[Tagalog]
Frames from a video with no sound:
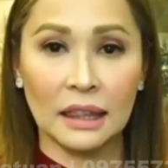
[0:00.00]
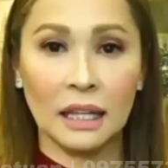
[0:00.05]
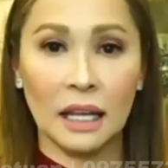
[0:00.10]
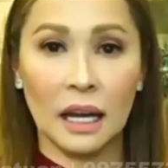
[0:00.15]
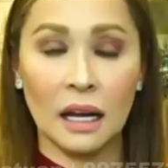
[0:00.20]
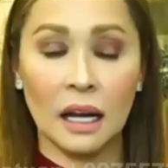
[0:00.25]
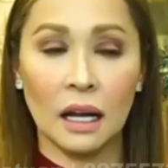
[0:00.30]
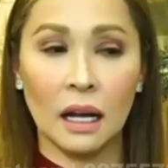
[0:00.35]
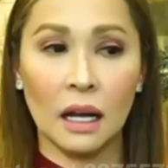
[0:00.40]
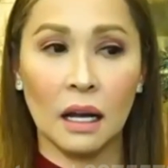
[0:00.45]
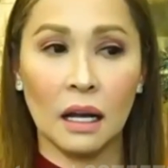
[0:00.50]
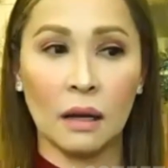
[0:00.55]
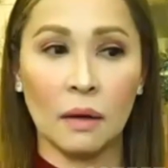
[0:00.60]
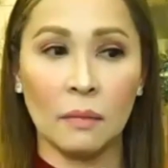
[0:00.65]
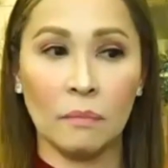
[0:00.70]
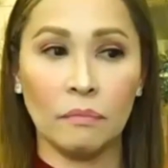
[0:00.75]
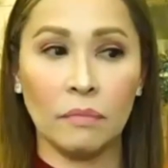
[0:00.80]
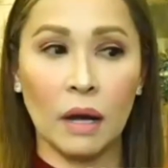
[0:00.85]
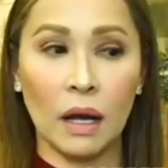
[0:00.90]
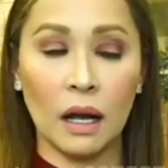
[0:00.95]
uh,
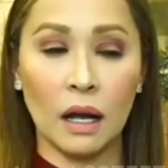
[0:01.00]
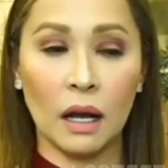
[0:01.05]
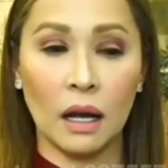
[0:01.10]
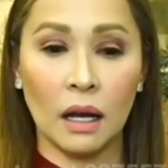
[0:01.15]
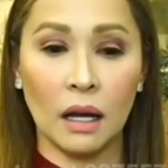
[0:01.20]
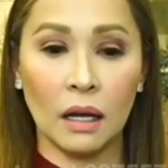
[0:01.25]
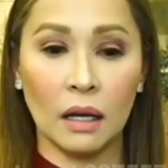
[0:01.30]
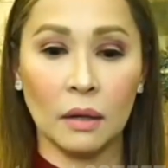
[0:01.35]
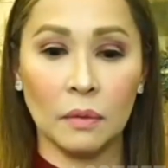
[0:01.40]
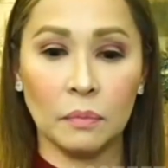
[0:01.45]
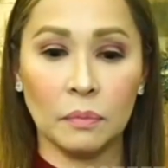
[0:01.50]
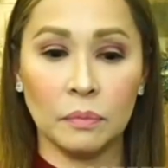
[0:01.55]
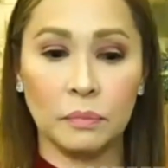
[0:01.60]
uh,